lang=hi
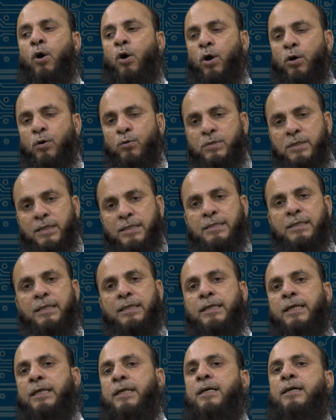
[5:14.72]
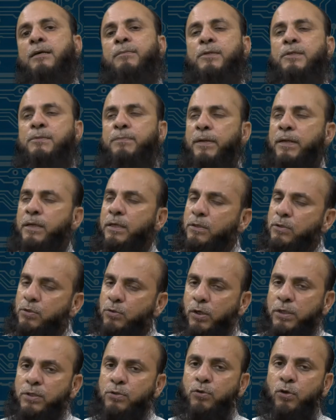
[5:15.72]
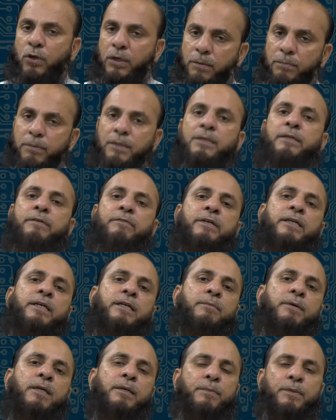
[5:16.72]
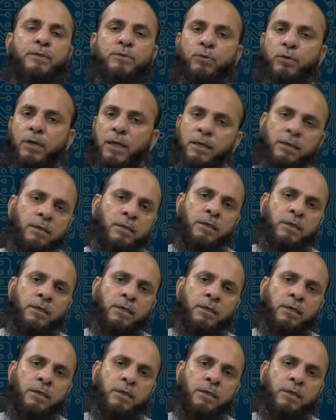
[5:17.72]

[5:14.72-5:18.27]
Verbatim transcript: और उसके ज़रिए ही हम इस पर इंस्टॉलेबल डीवीडी हमारे पास होना